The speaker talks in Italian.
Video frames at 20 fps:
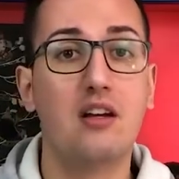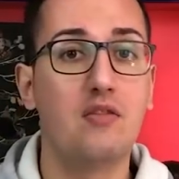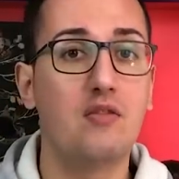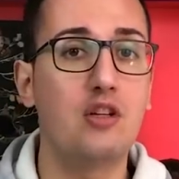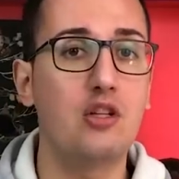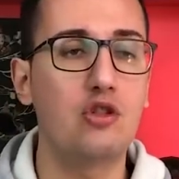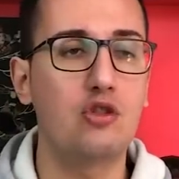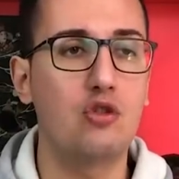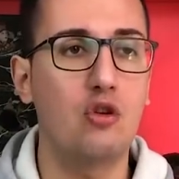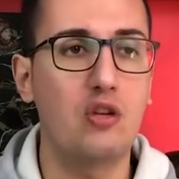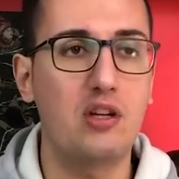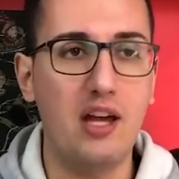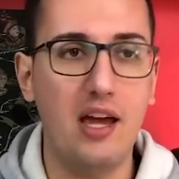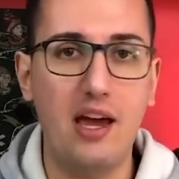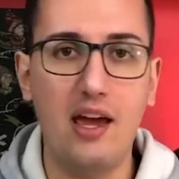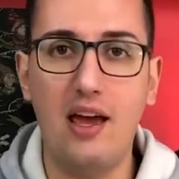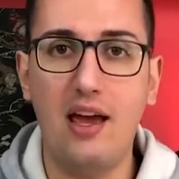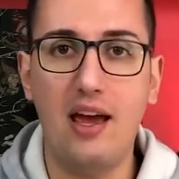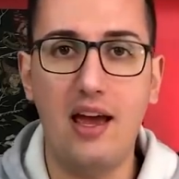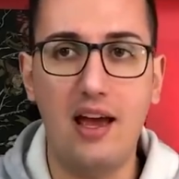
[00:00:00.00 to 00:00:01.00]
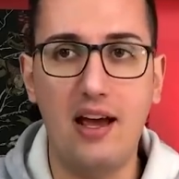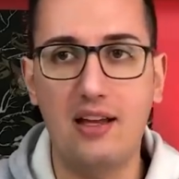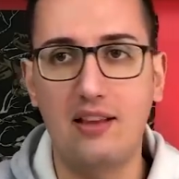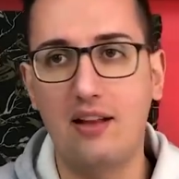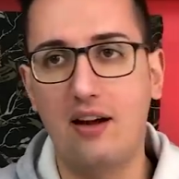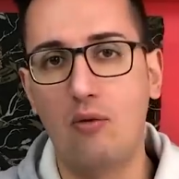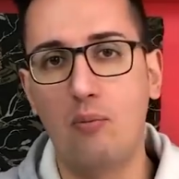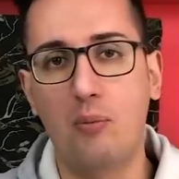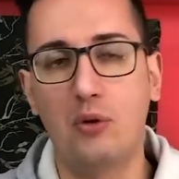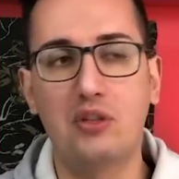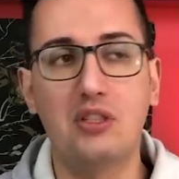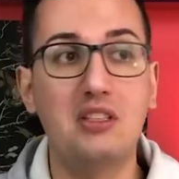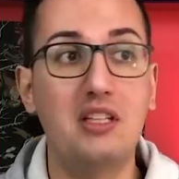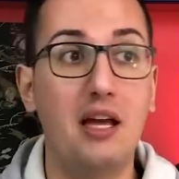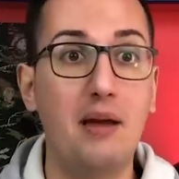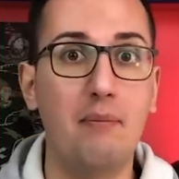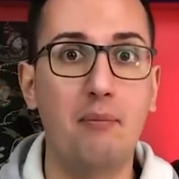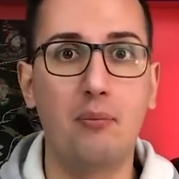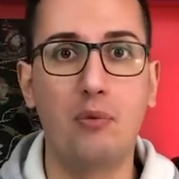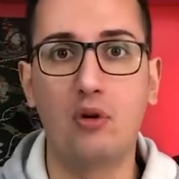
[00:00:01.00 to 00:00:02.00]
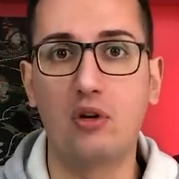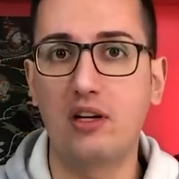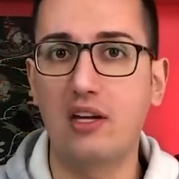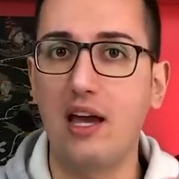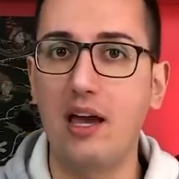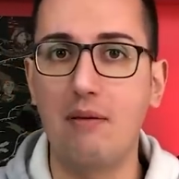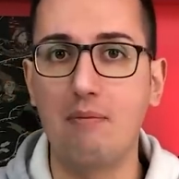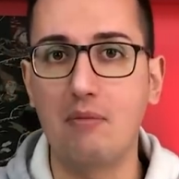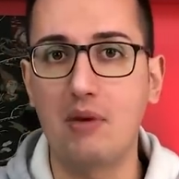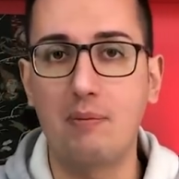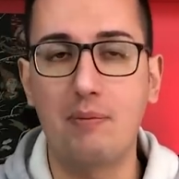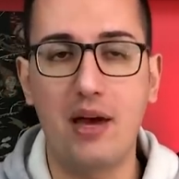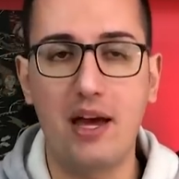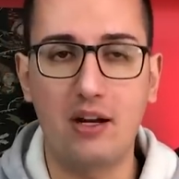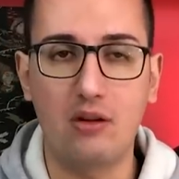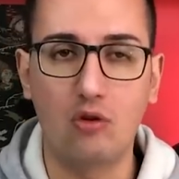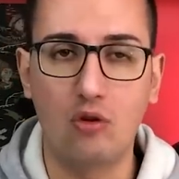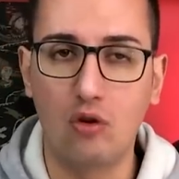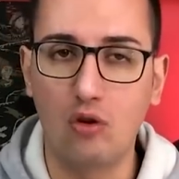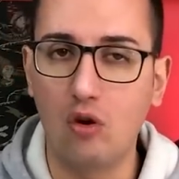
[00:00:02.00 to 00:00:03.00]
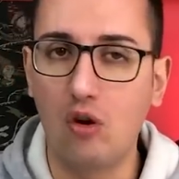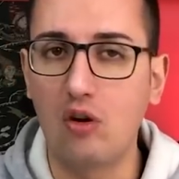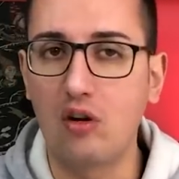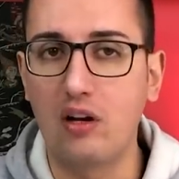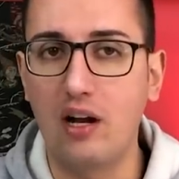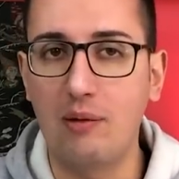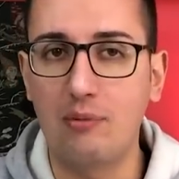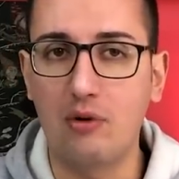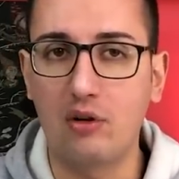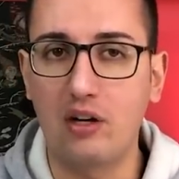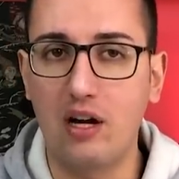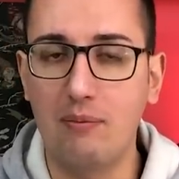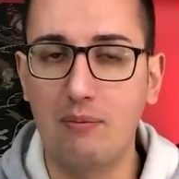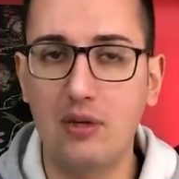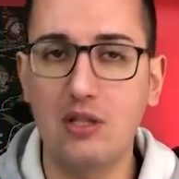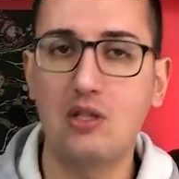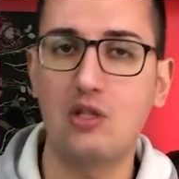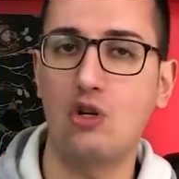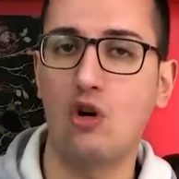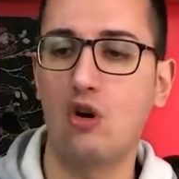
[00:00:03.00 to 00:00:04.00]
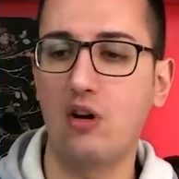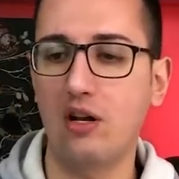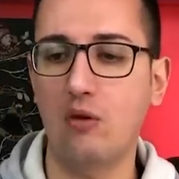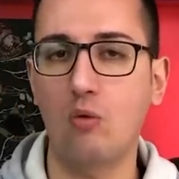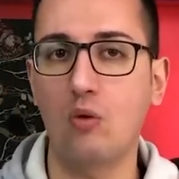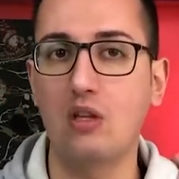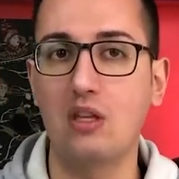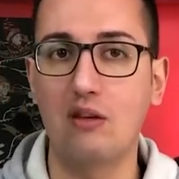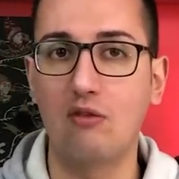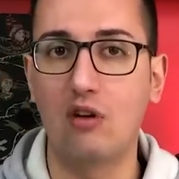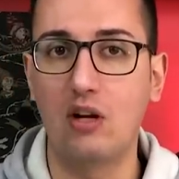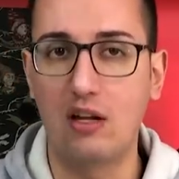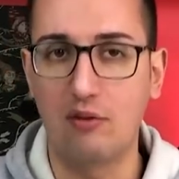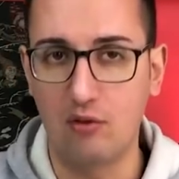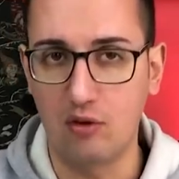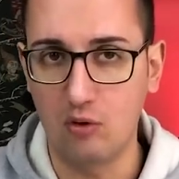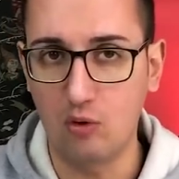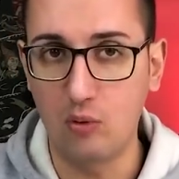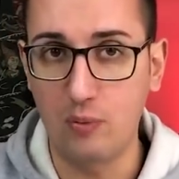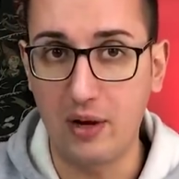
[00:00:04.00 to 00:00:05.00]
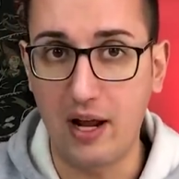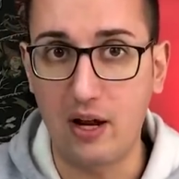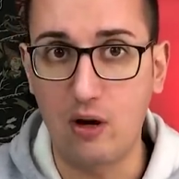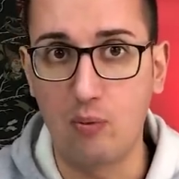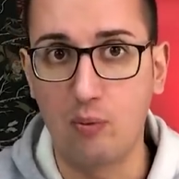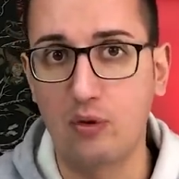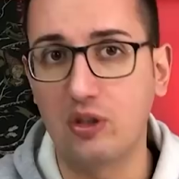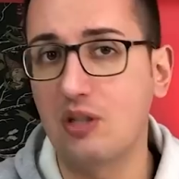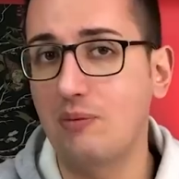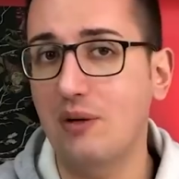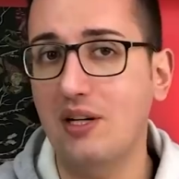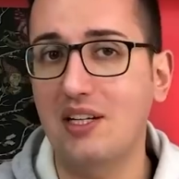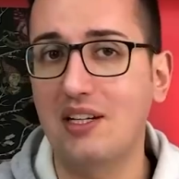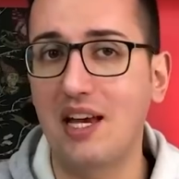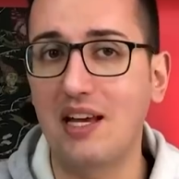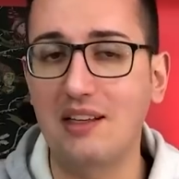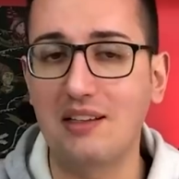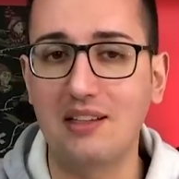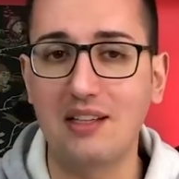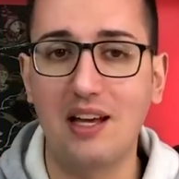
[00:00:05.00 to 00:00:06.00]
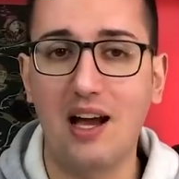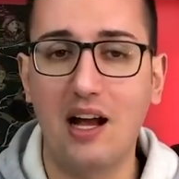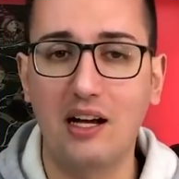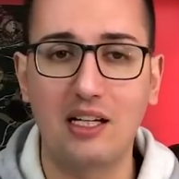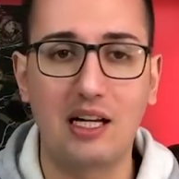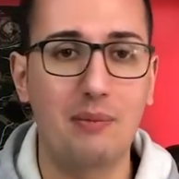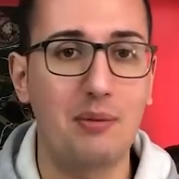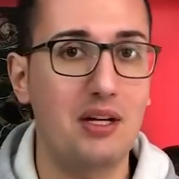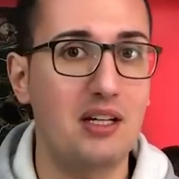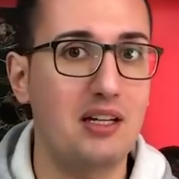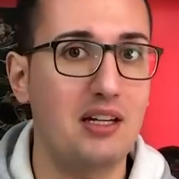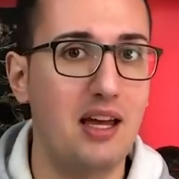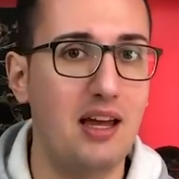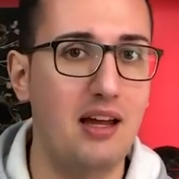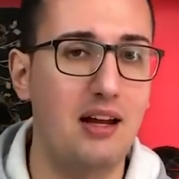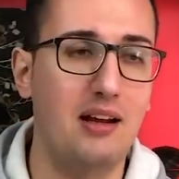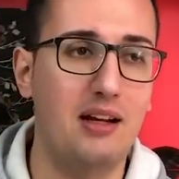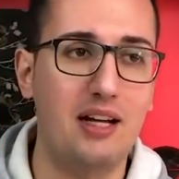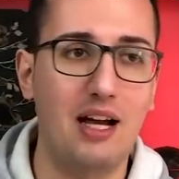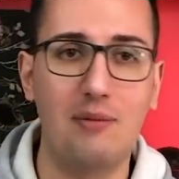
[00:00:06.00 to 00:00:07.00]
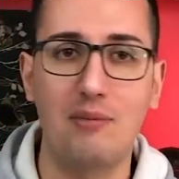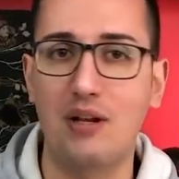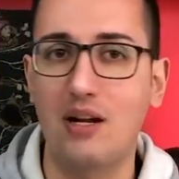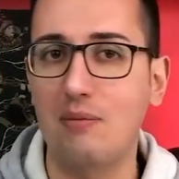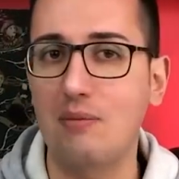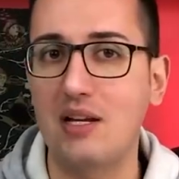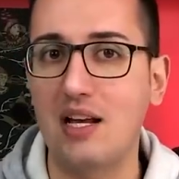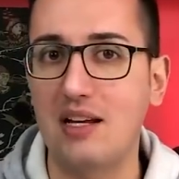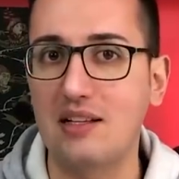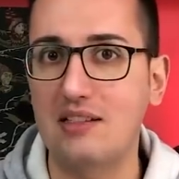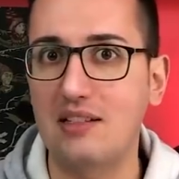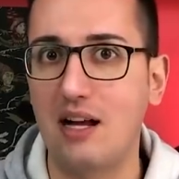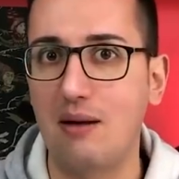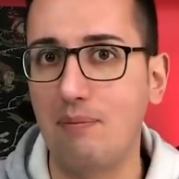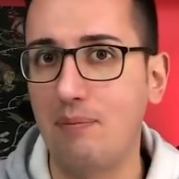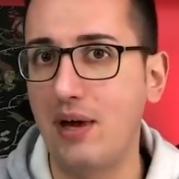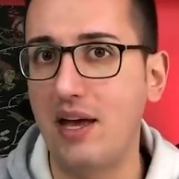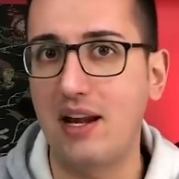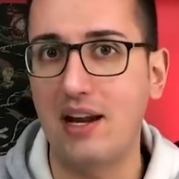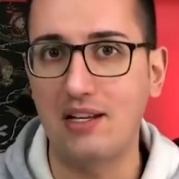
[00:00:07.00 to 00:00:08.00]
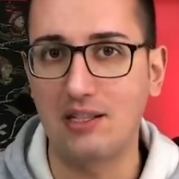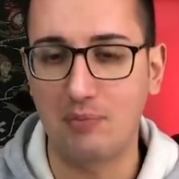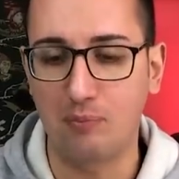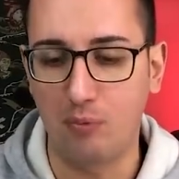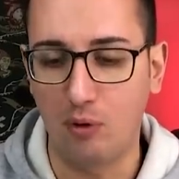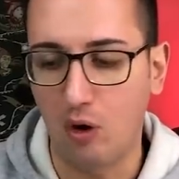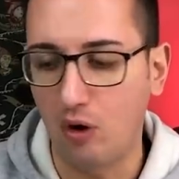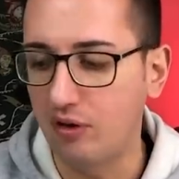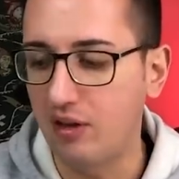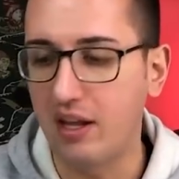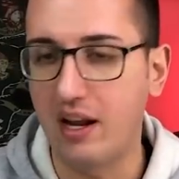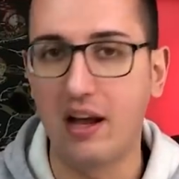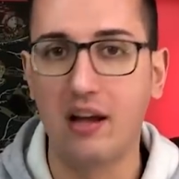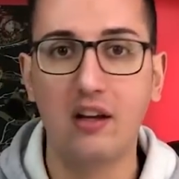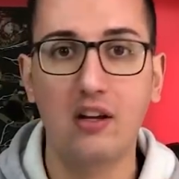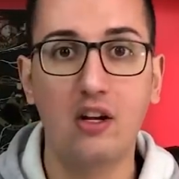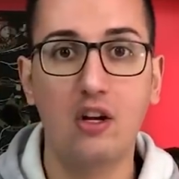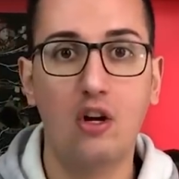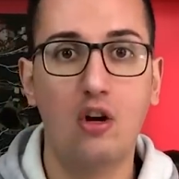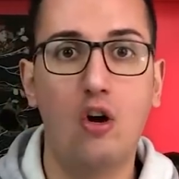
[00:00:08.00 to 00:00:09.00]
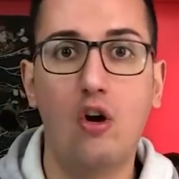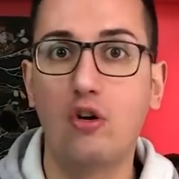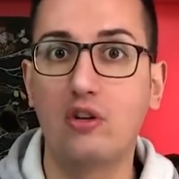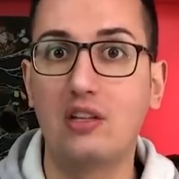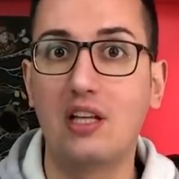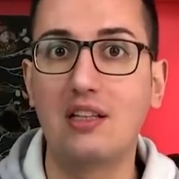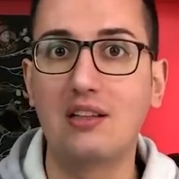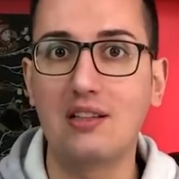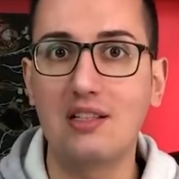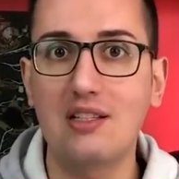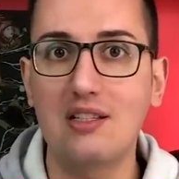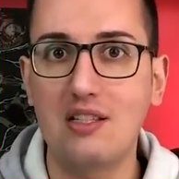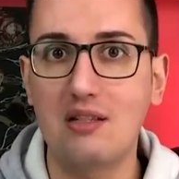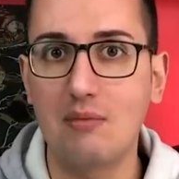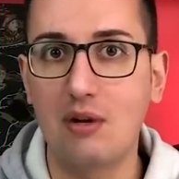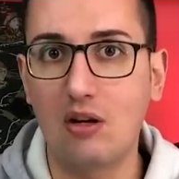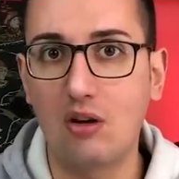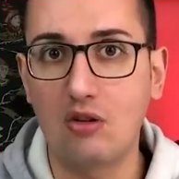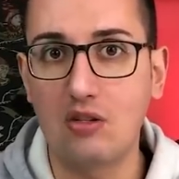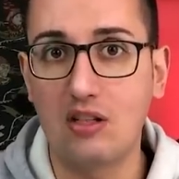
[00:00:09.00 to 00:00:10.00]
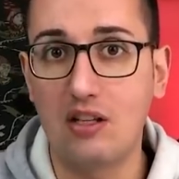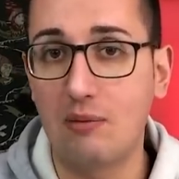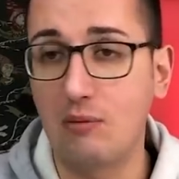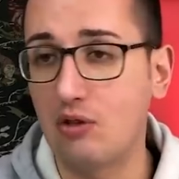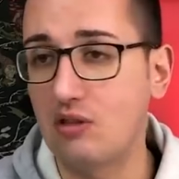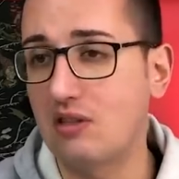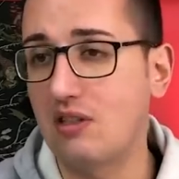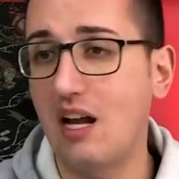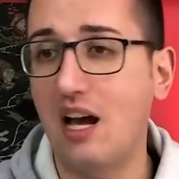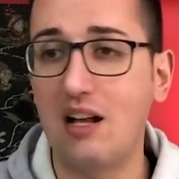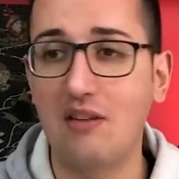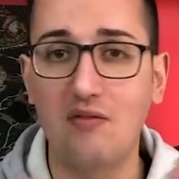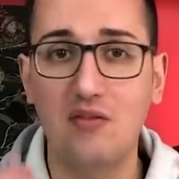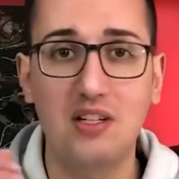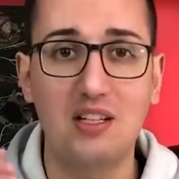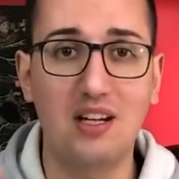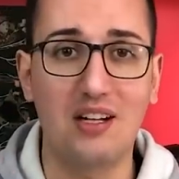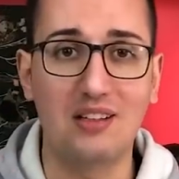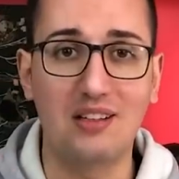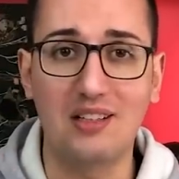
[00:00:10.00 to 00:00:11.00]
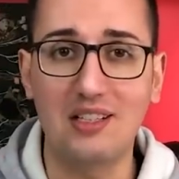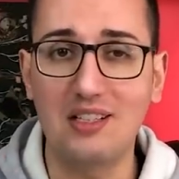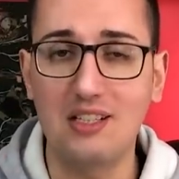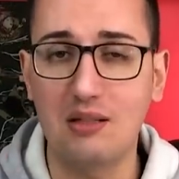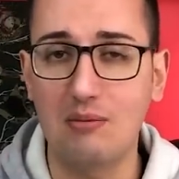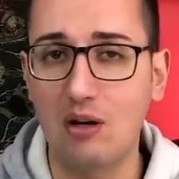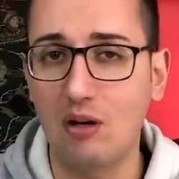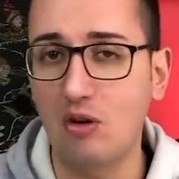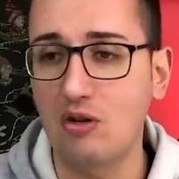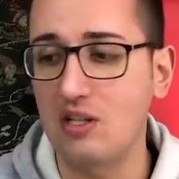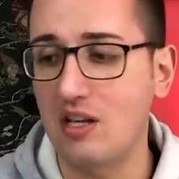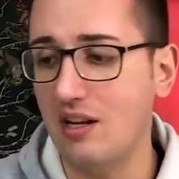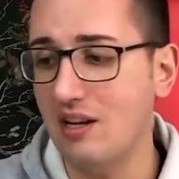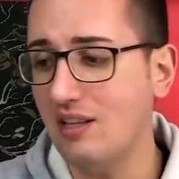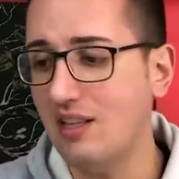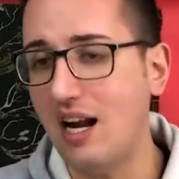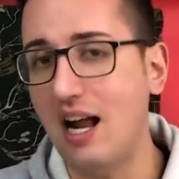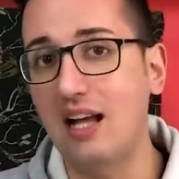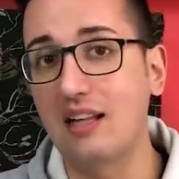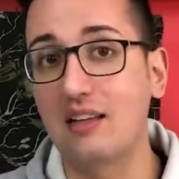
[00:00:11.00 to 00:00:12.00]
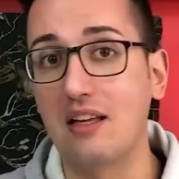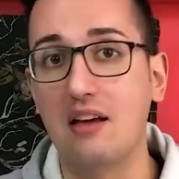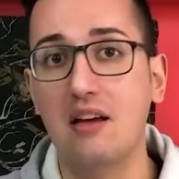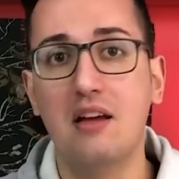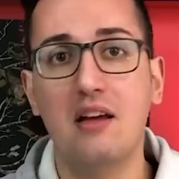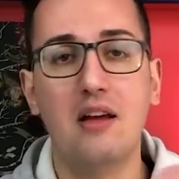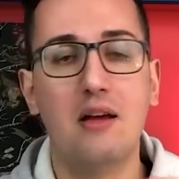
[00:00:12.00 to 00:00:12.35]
visto che è da un po' di tempo che mi perdo con la programmazione quindi volevo recuperare un po' di pacchetti anche perché camera mia sta per esplodere ho tantissime cose da mostrarvi, tantissime cose arretrate,